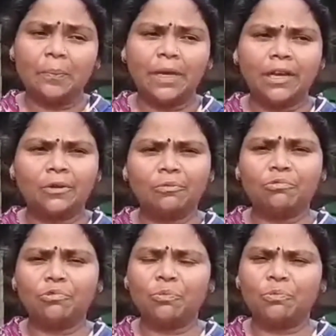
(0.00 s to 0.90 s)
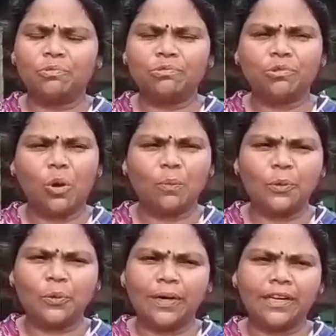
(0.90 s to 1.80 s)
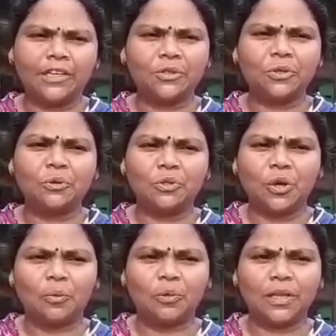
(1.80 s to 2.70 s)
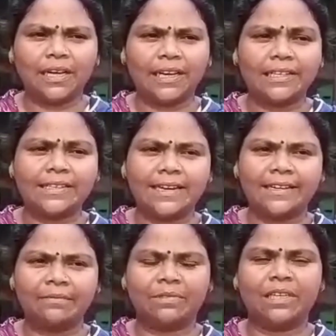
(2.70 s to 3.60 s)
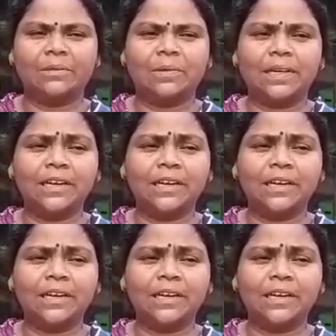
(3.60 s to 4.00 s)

মেয়ের খুব স্বপ্ন অনেক কিছুই ও স্বপ্ন দেখে এশিয়ান গেম খেলবে